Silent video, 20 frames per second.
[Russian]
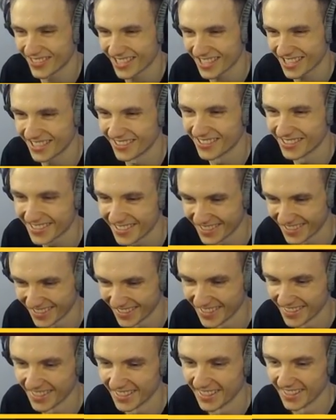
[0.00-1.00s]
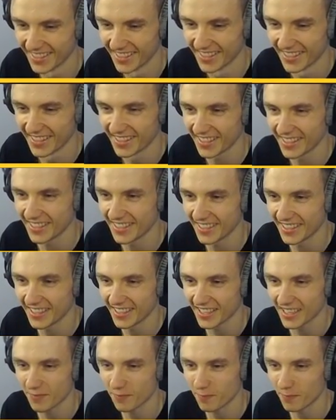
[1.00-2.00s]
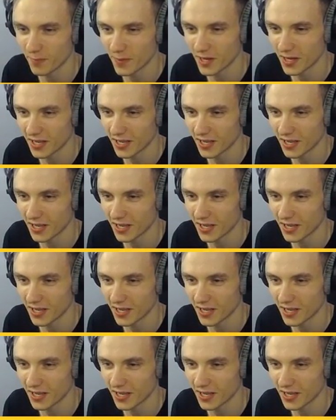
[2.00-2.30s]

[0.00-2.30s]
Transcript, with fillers: пожалуйста. Я Не, слушайте,